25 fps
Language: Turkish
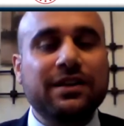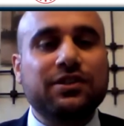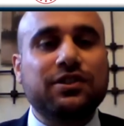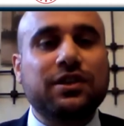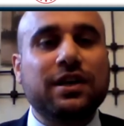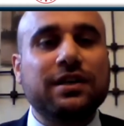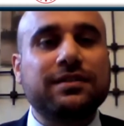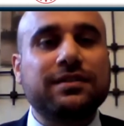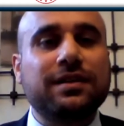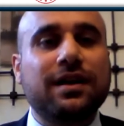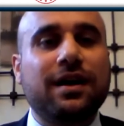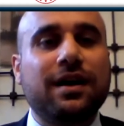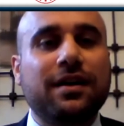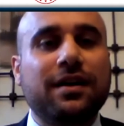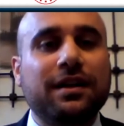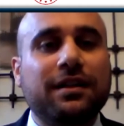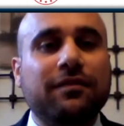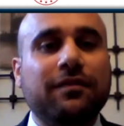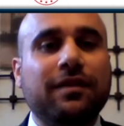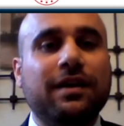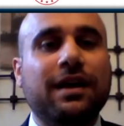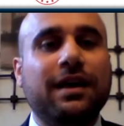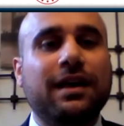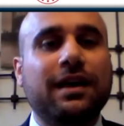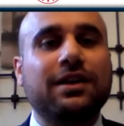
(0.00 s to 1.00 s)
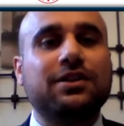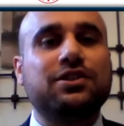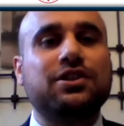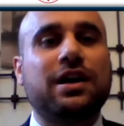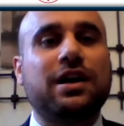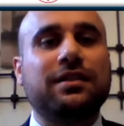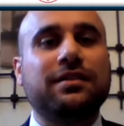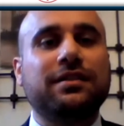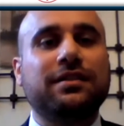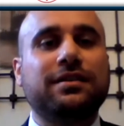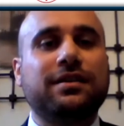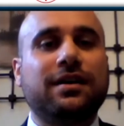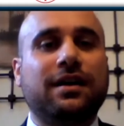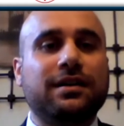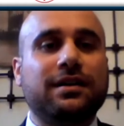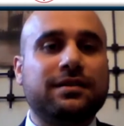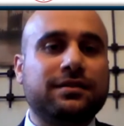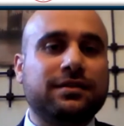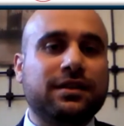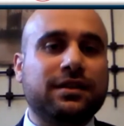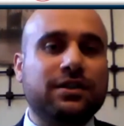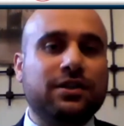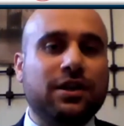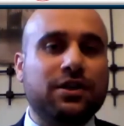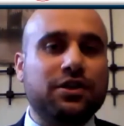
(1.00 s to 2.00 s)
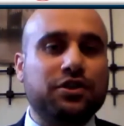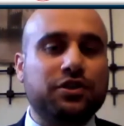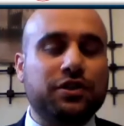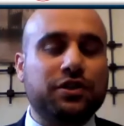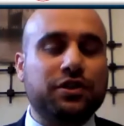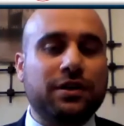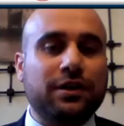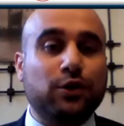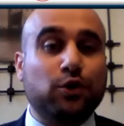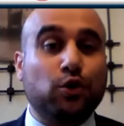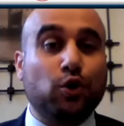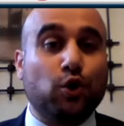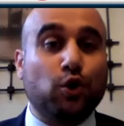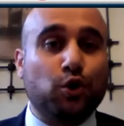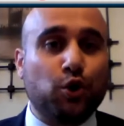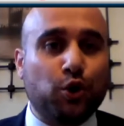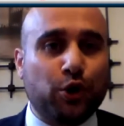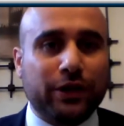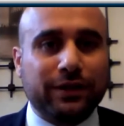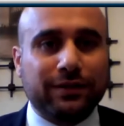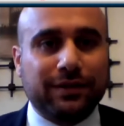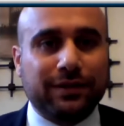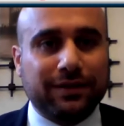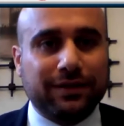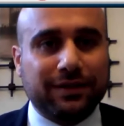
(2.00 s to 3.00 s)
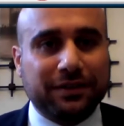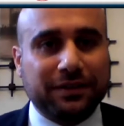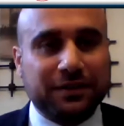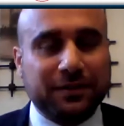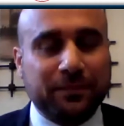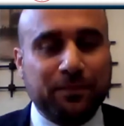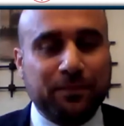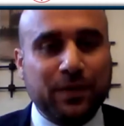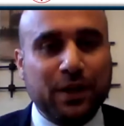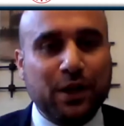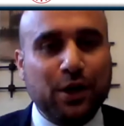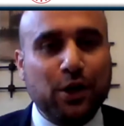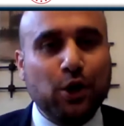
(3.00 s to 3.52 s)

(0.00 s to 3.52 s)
cesaret ve heyecanları aslında inançlarıyla doğru orantılıdır.